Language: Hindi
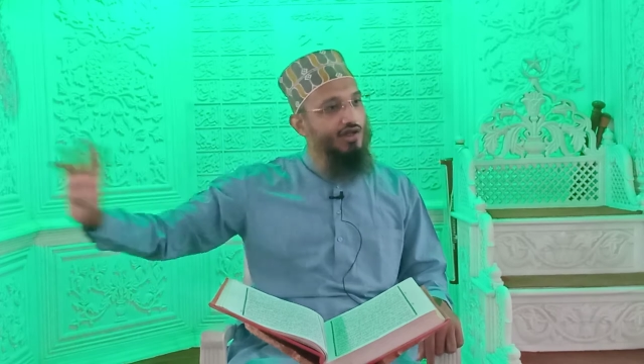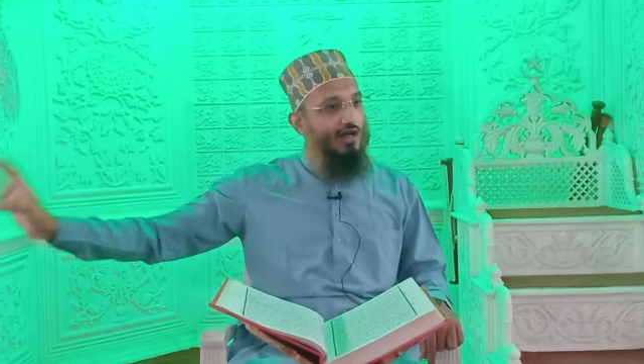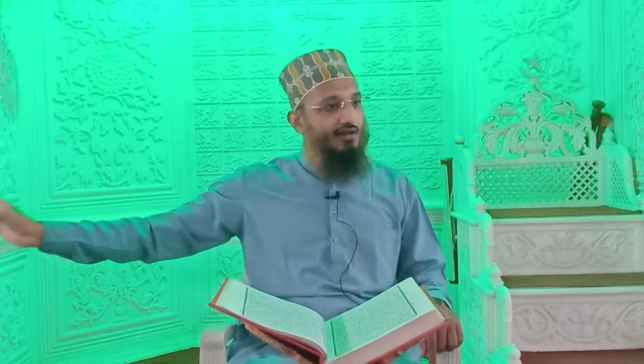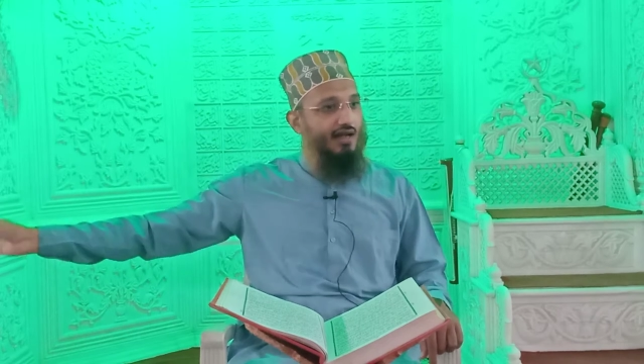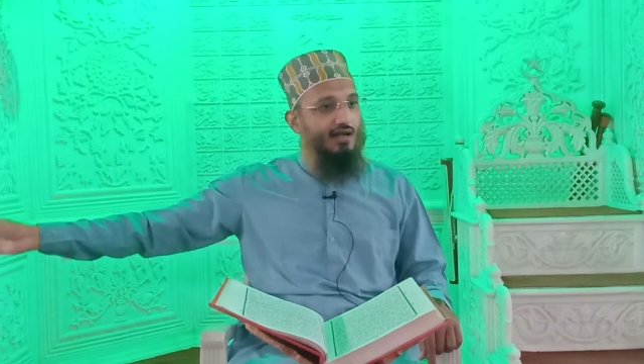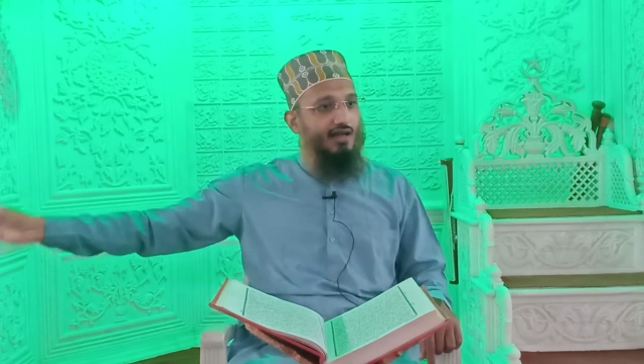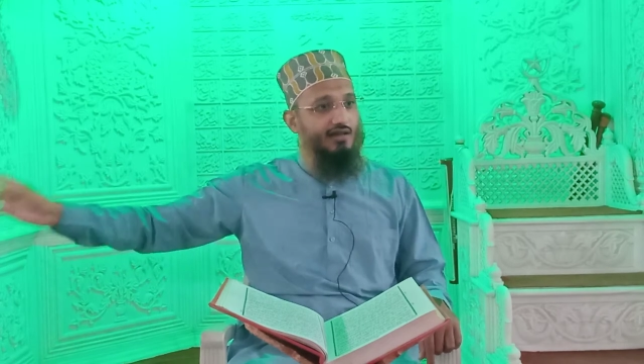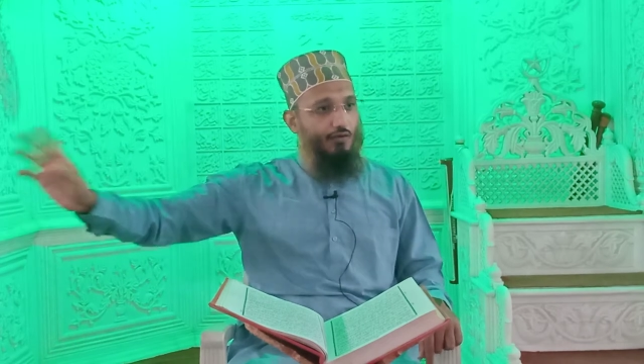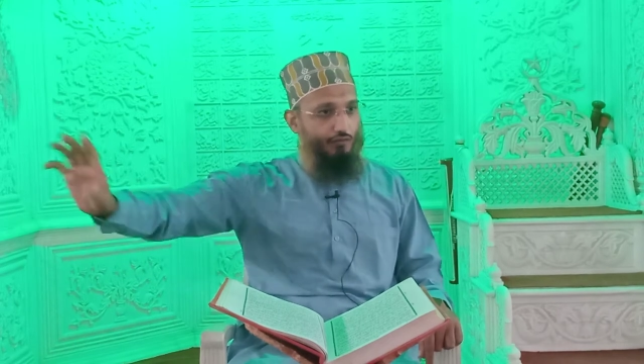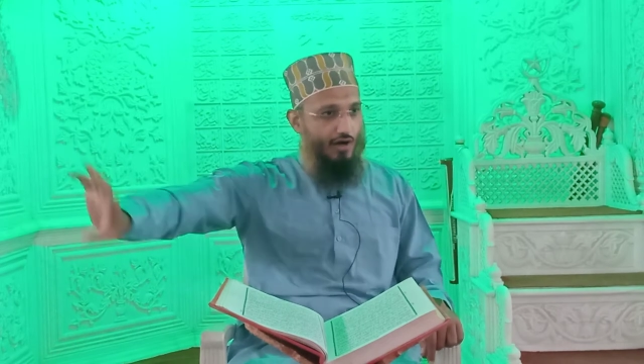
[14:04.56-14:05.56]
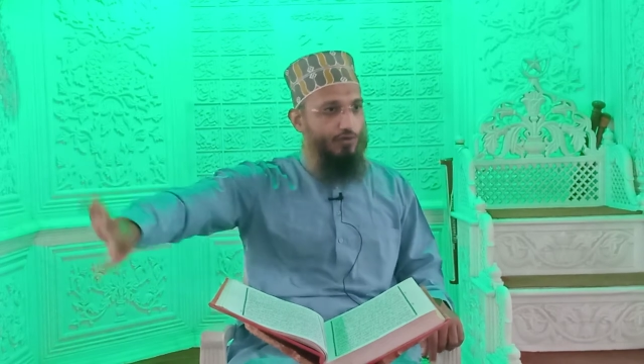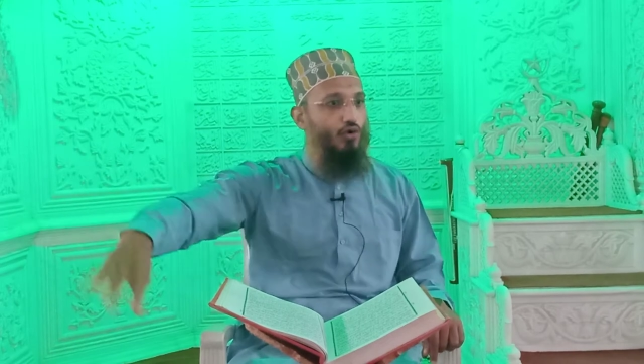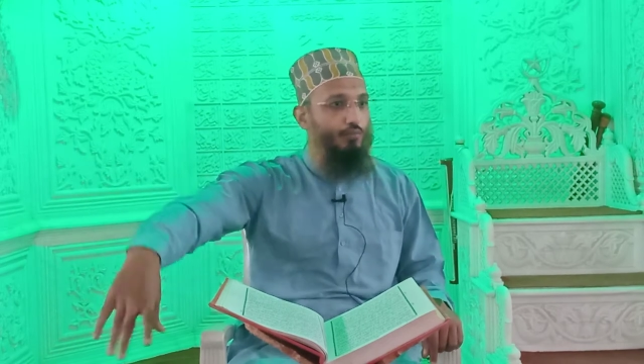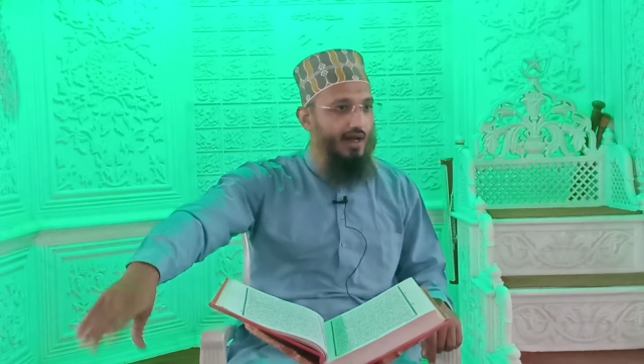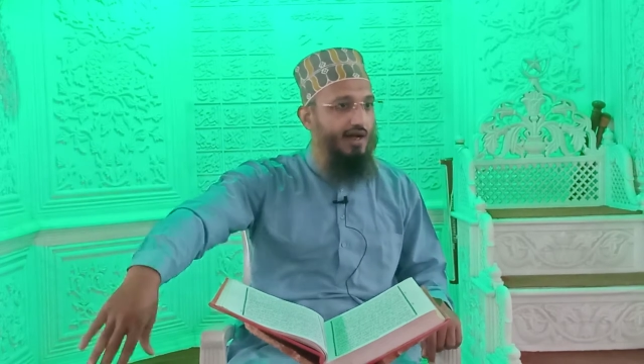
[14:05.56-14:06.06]
शैतान ने हत हवा
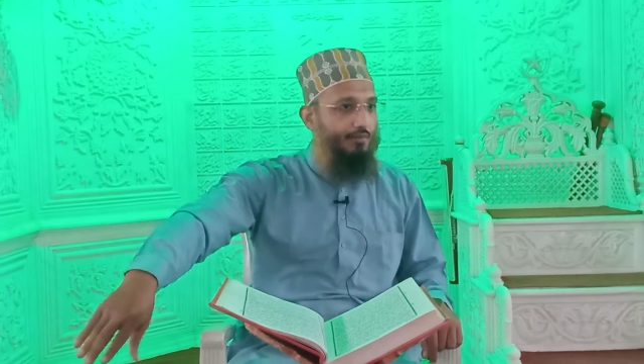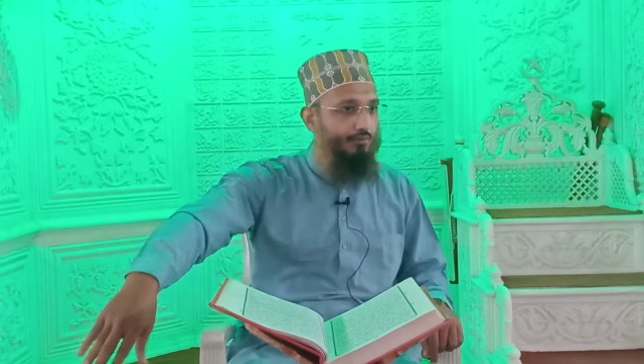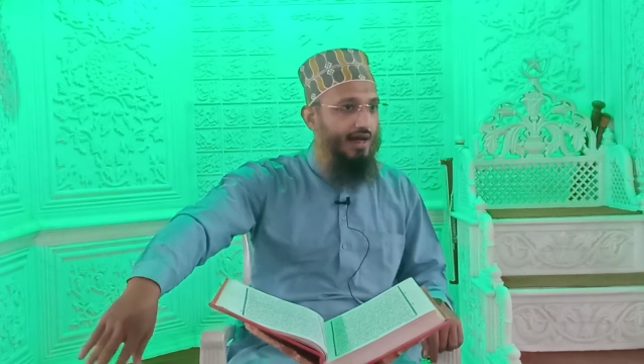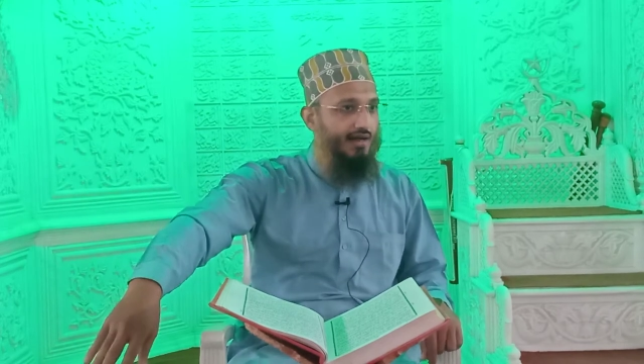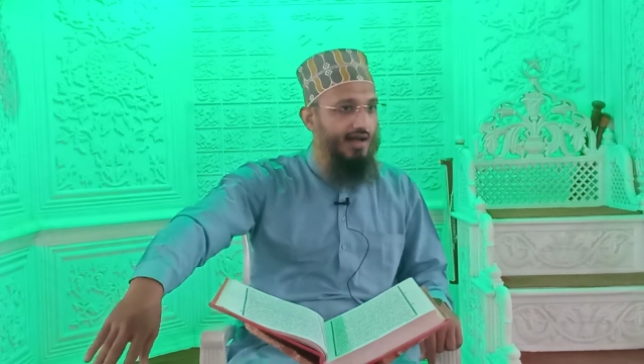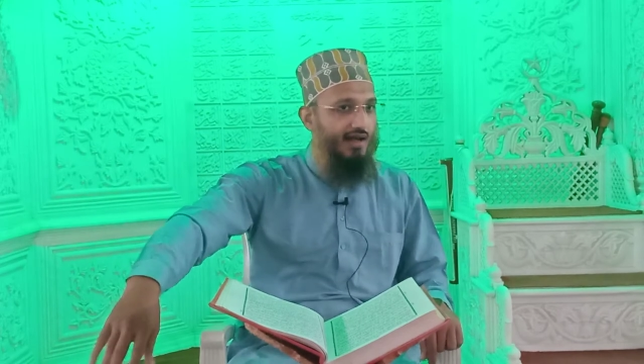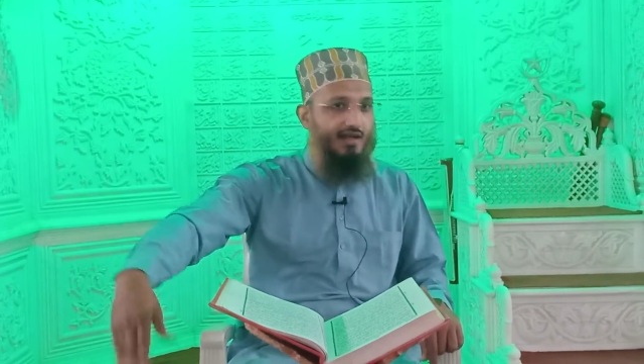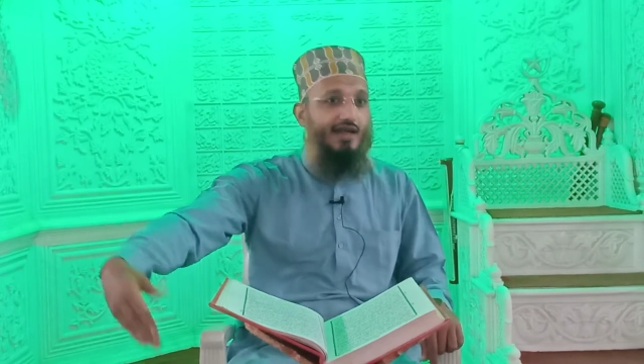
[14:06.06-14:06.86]
को पहले बहकाया